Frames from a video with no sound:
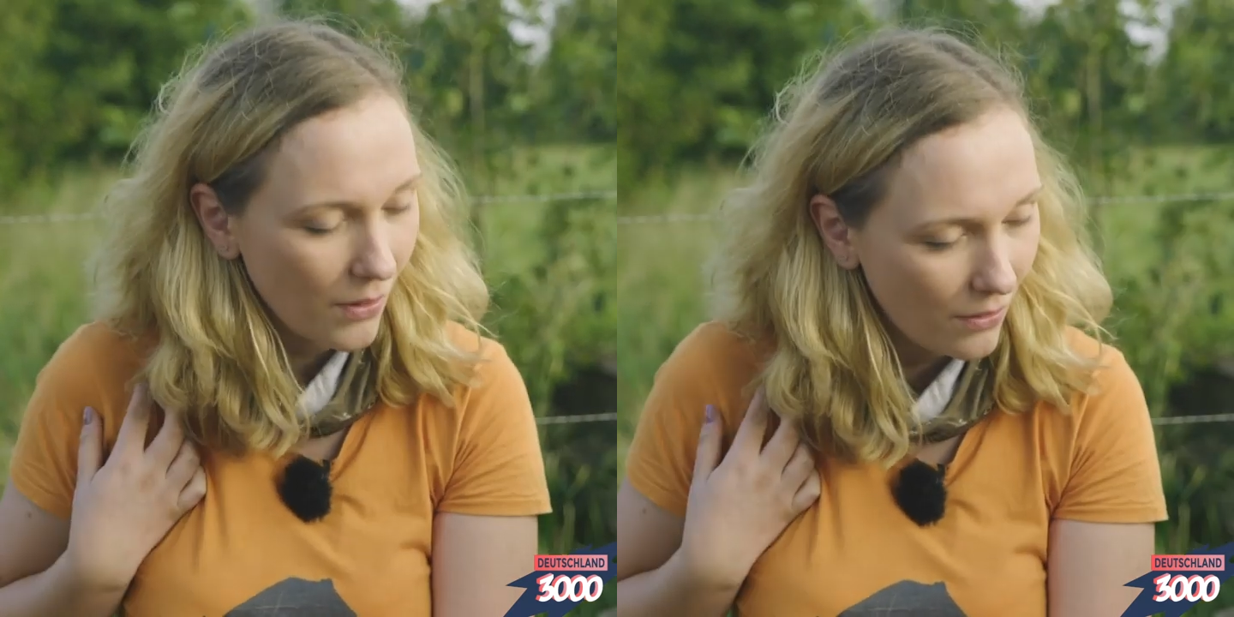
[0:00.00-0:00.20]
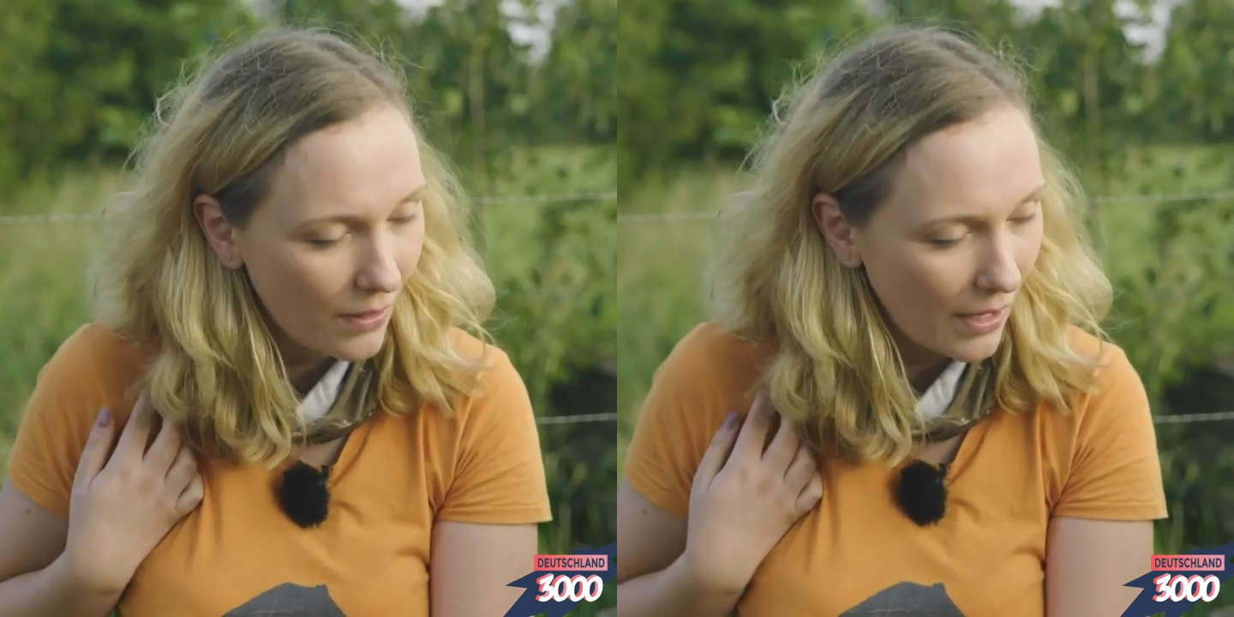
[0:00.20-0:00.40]

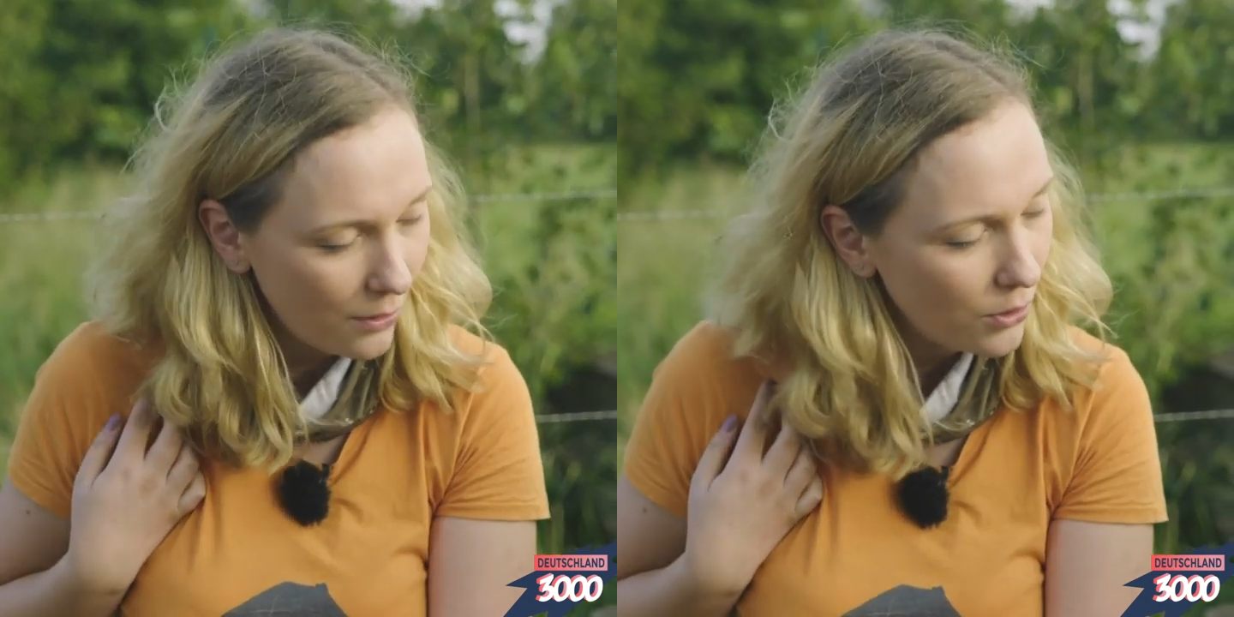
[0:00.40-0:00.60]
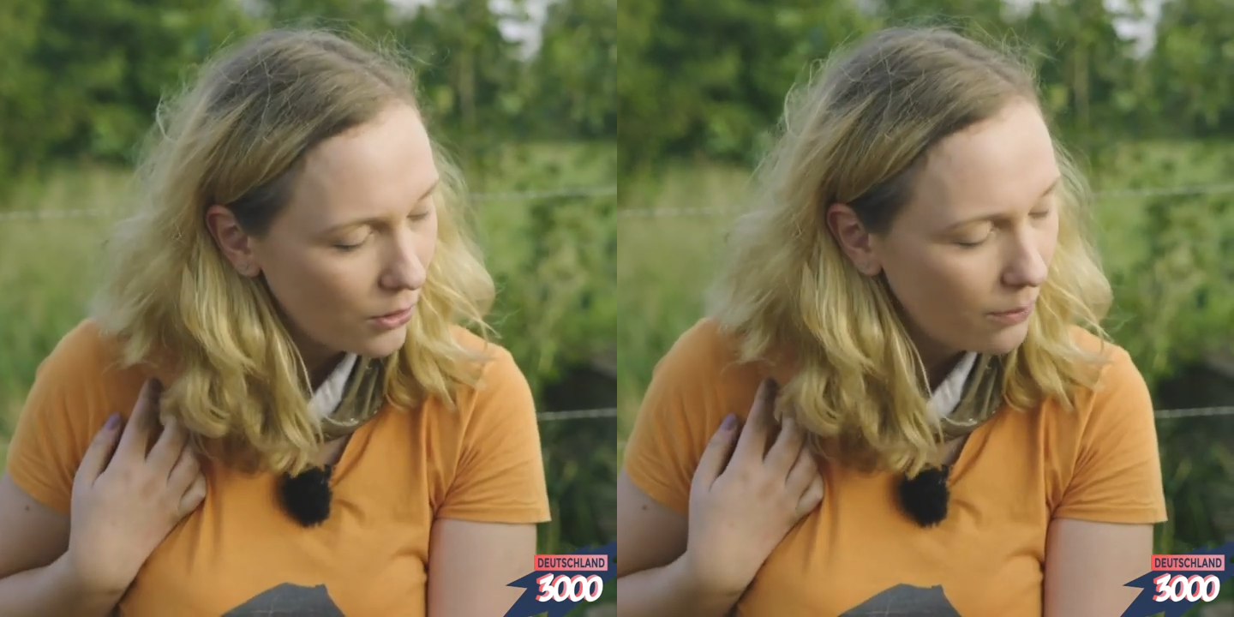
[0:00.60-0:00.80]
Und
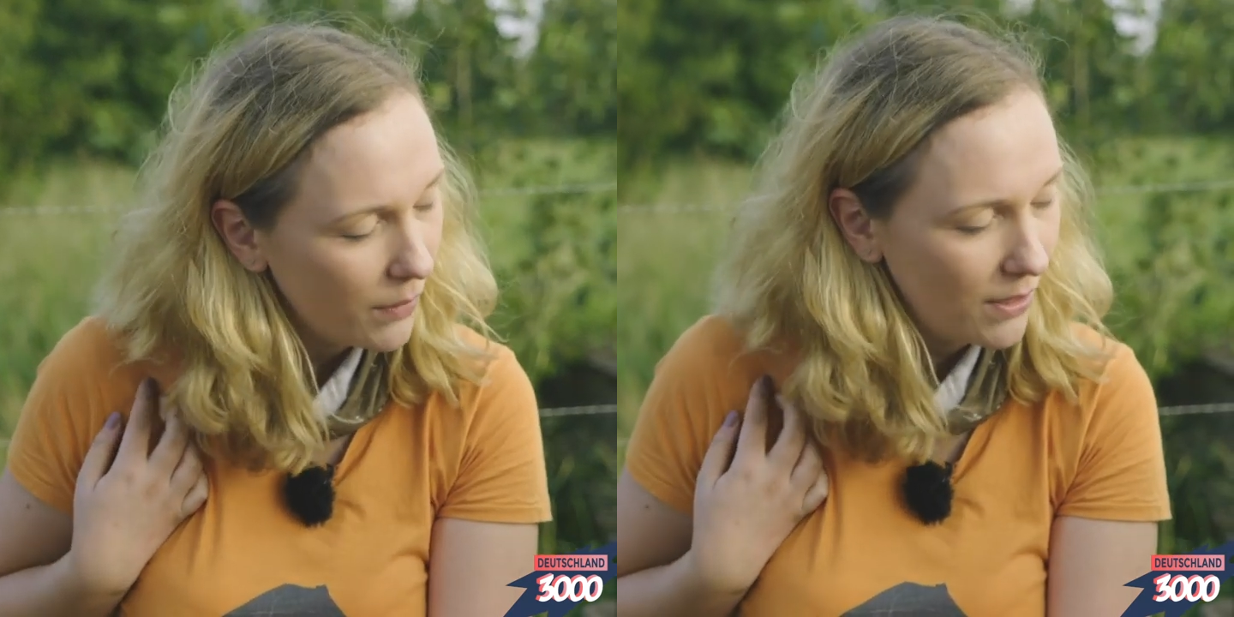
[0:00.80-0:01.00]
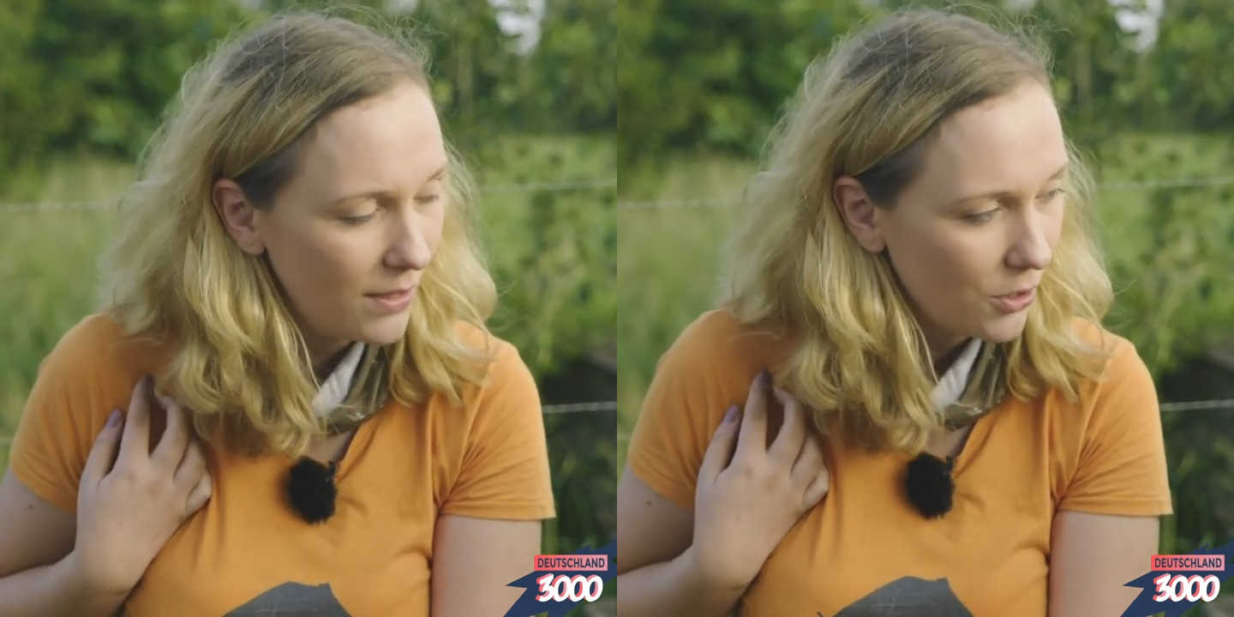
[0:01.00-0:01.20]
dadurch kommen
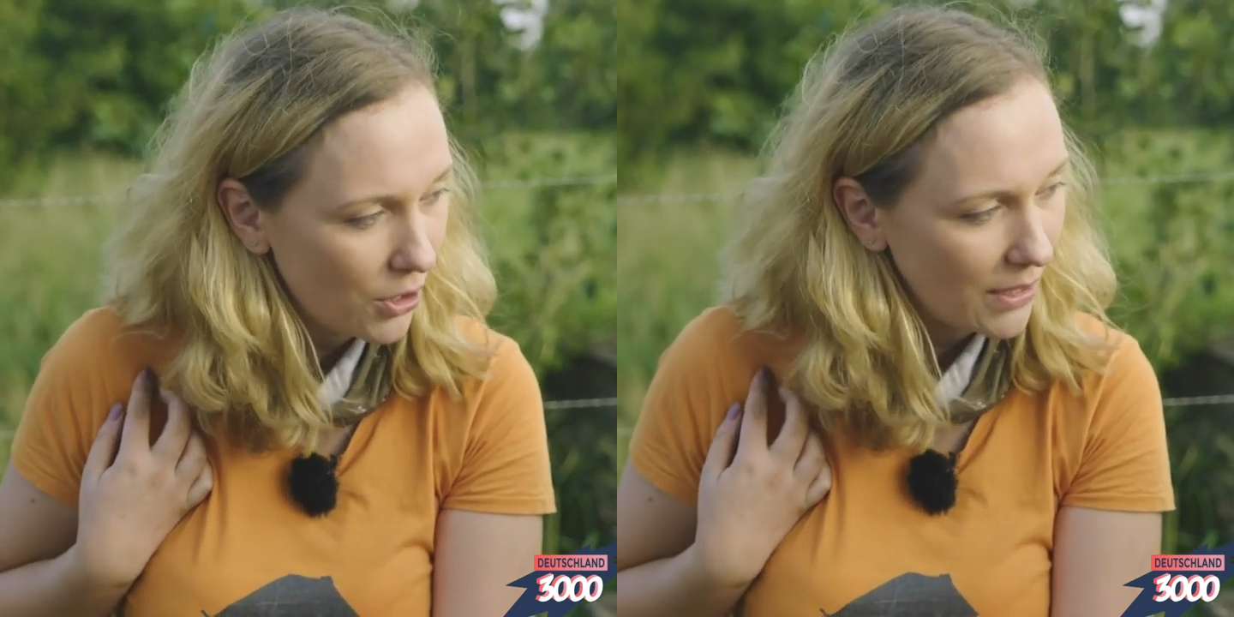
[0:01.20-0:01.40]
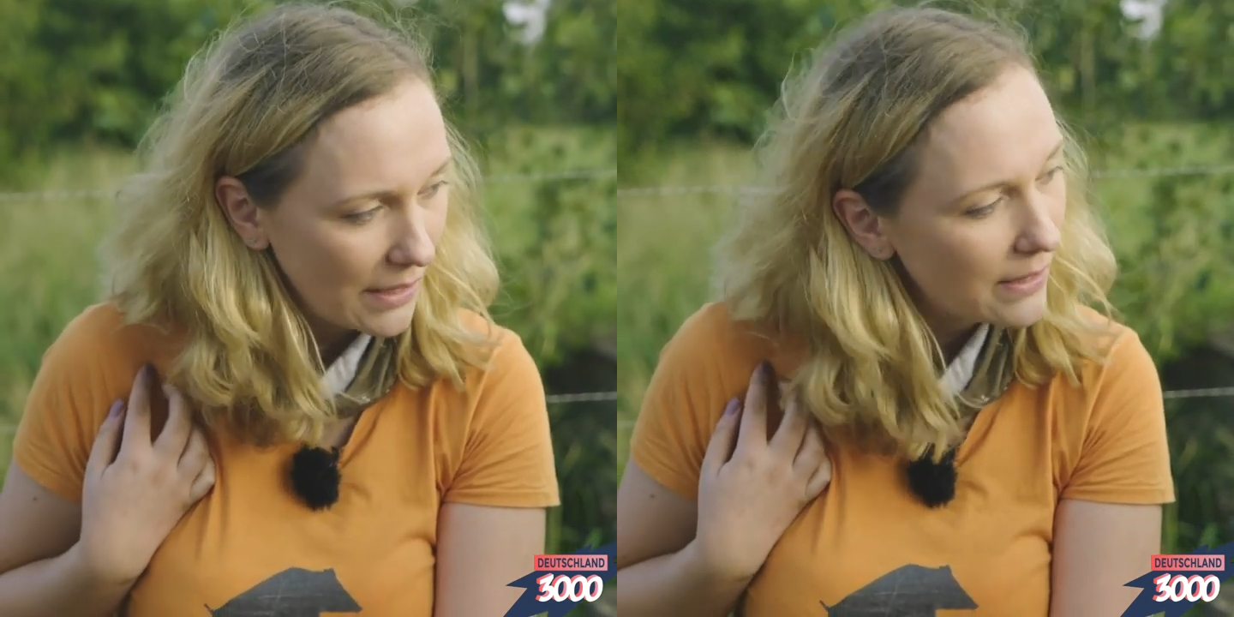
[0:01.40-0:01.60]
dann diese
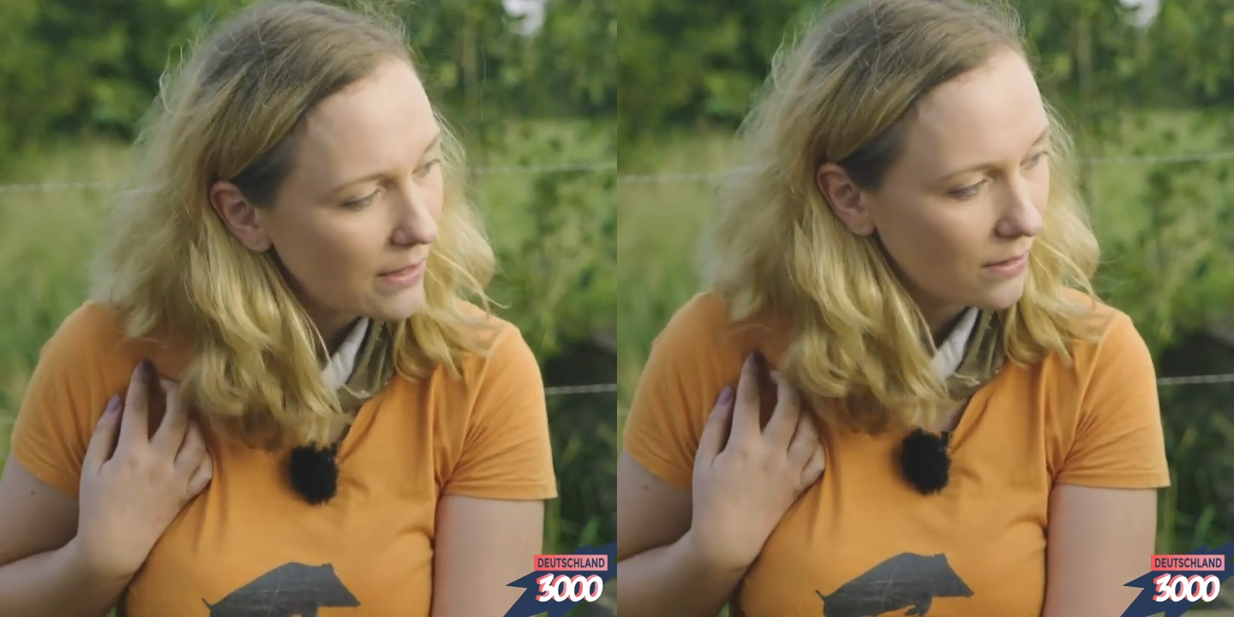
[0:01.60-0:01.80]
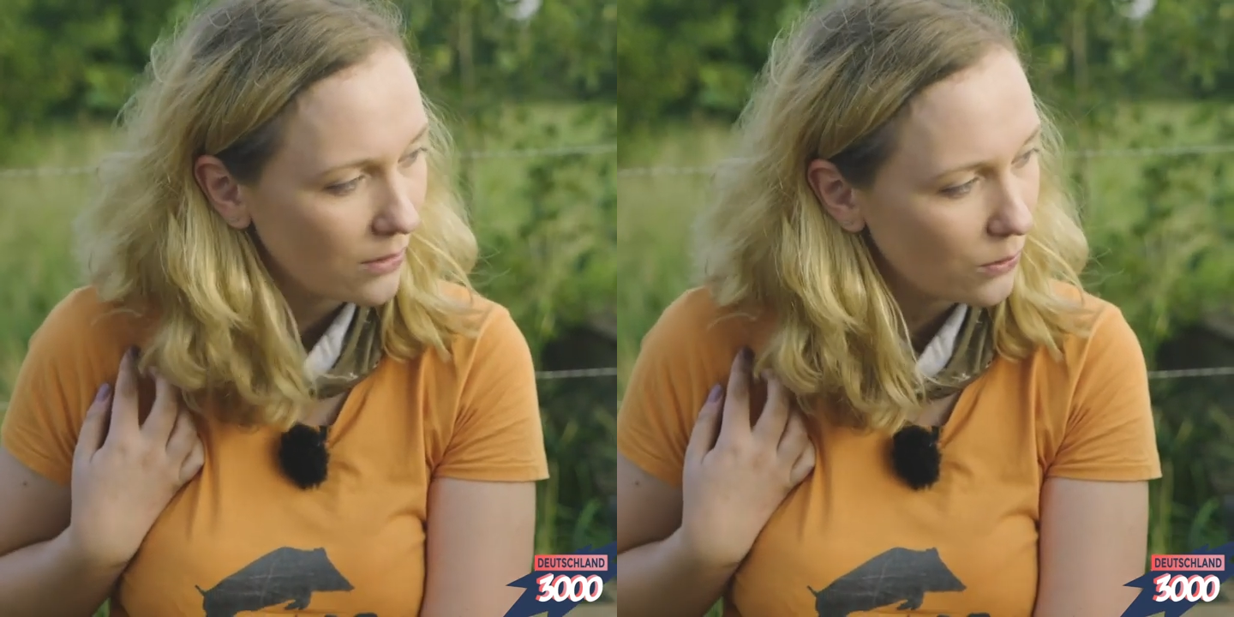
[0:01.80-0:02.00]
Statistiken